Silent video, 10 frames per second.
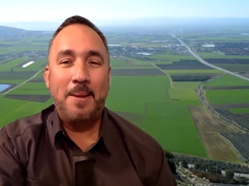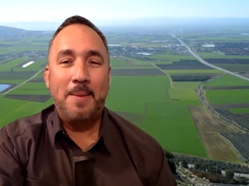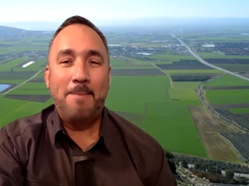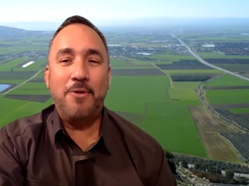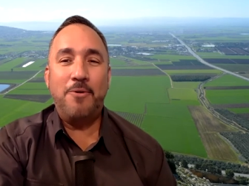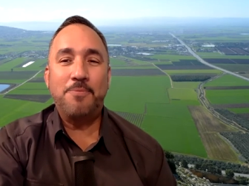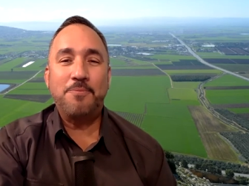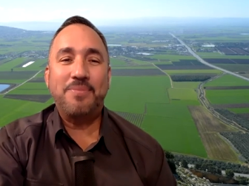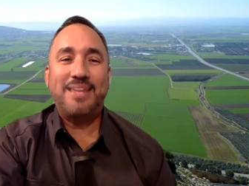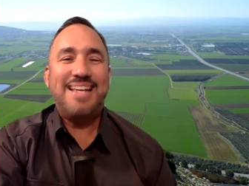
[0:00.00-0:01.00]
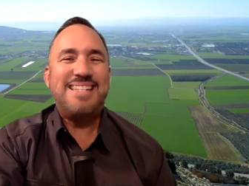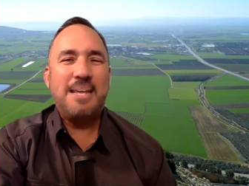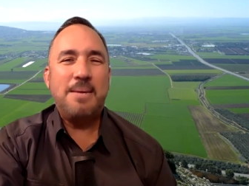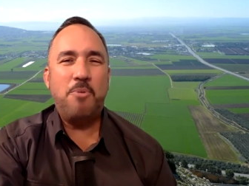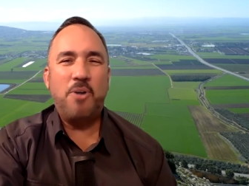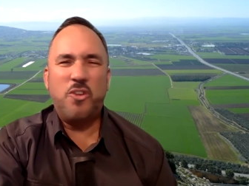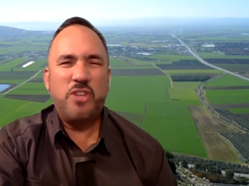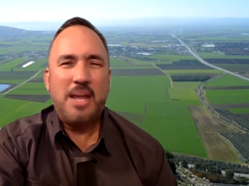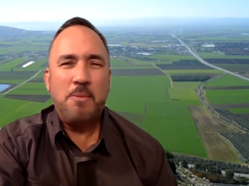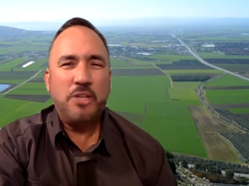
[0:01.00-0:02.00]
pero es tiempo que nos
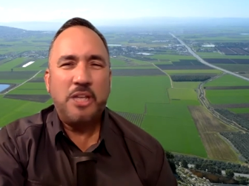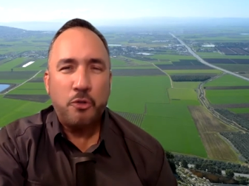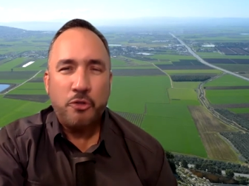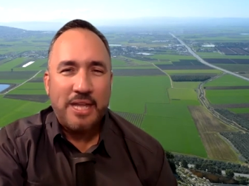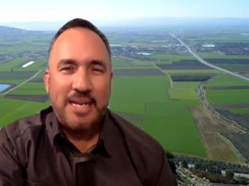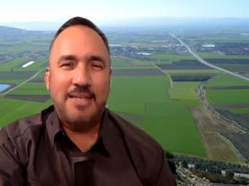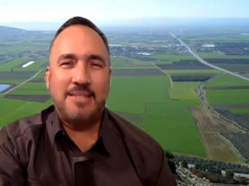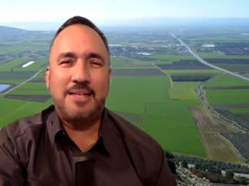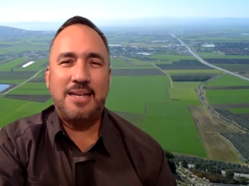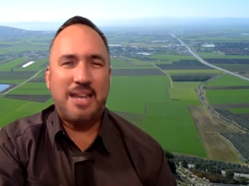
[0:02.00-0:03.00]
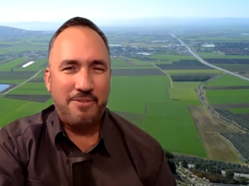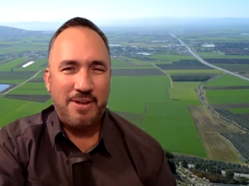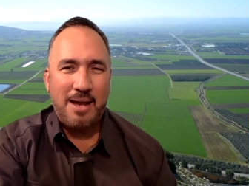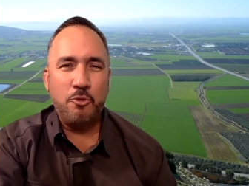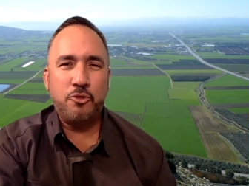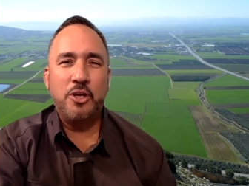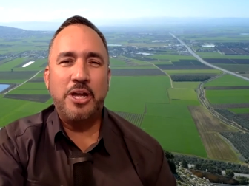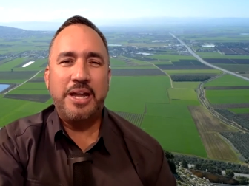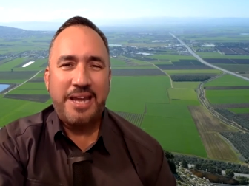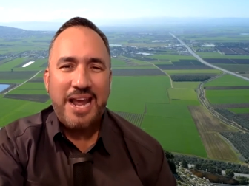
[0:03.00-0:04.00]
dejemos de tonterías, que veamos
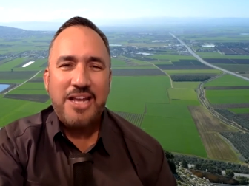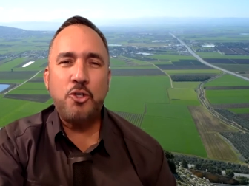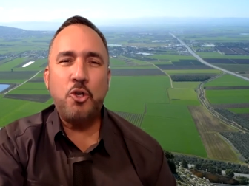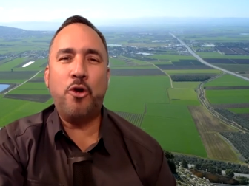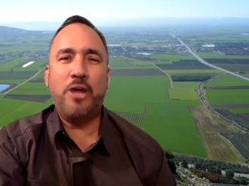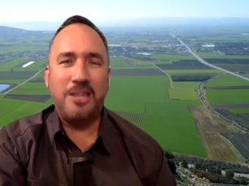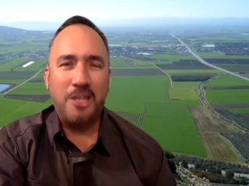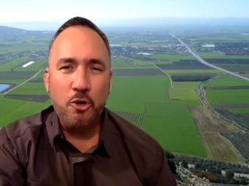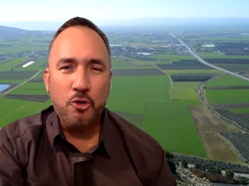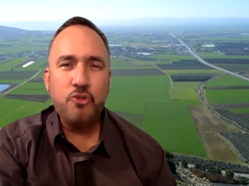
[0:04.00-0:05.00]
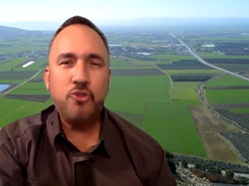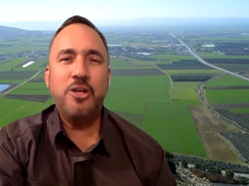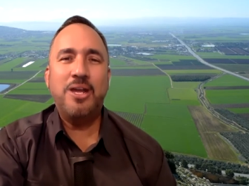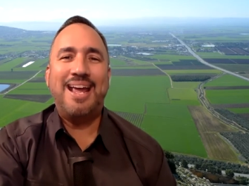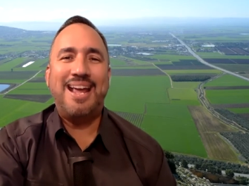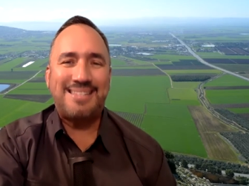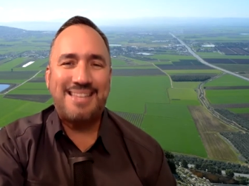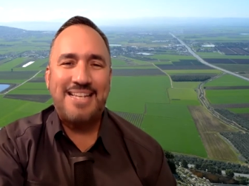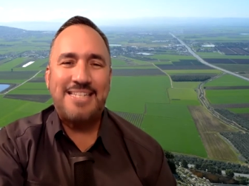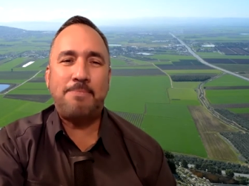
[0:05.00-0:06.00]
qué es lo que Dios
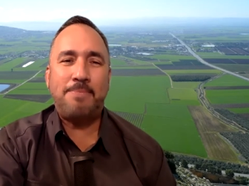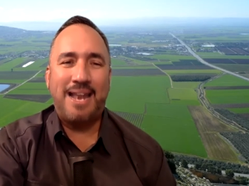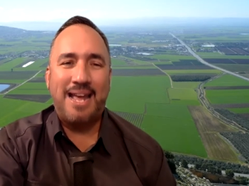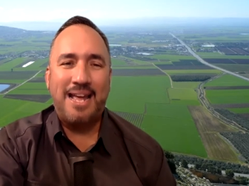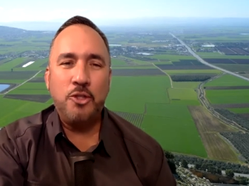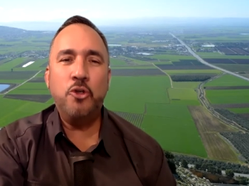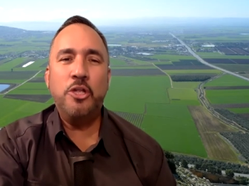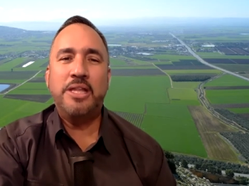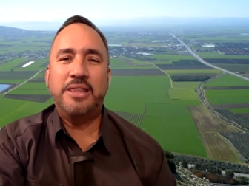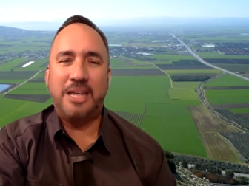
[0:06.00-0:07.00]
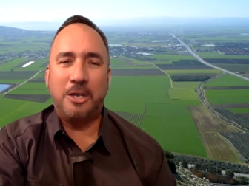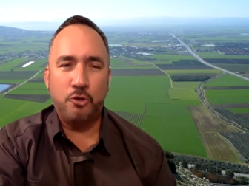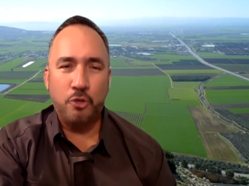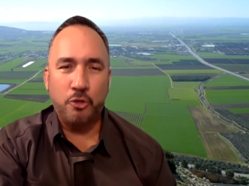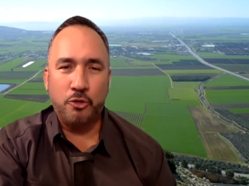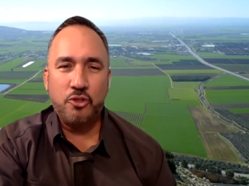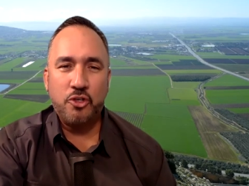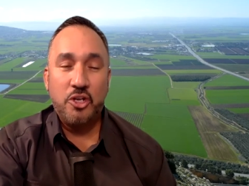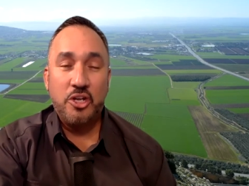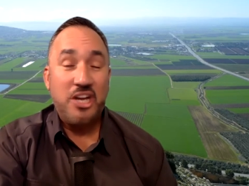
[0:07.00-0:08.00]
está esperando de nosotros.
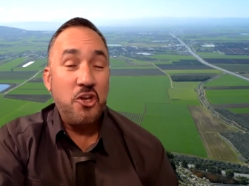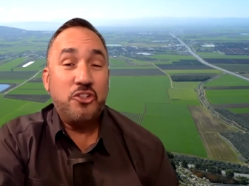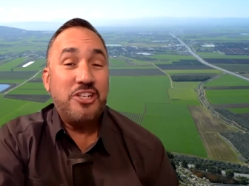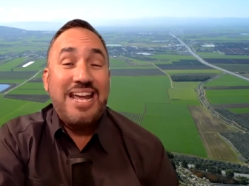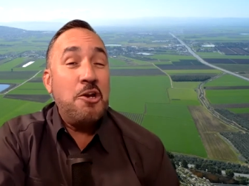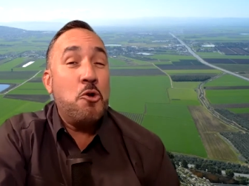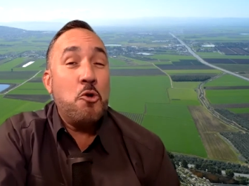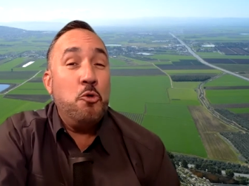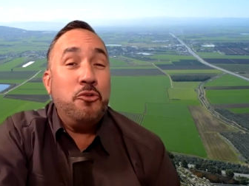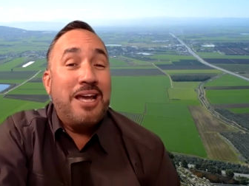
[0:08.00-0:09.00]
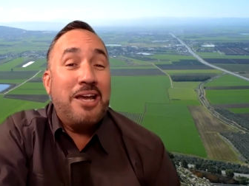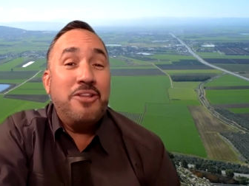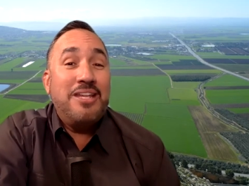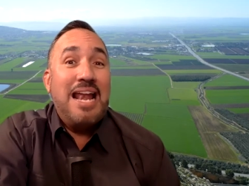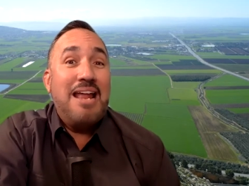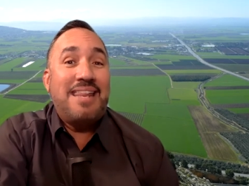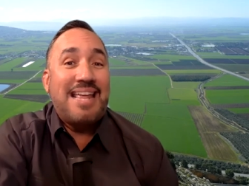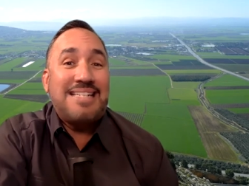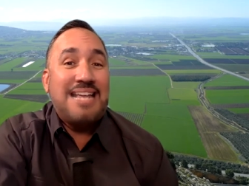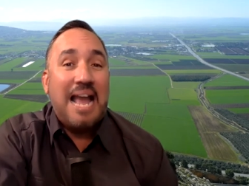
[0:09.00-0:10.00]
Y yo sé que no nos gusta que nos digan la
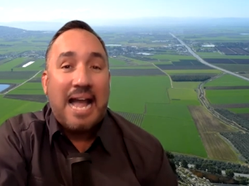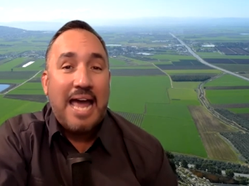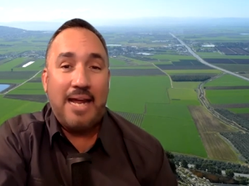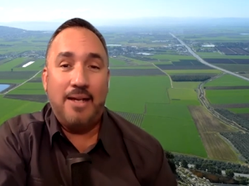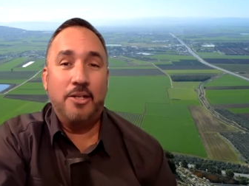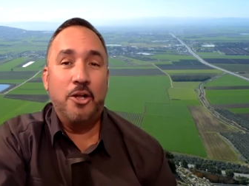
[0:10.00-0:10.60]
verdad así en la cara,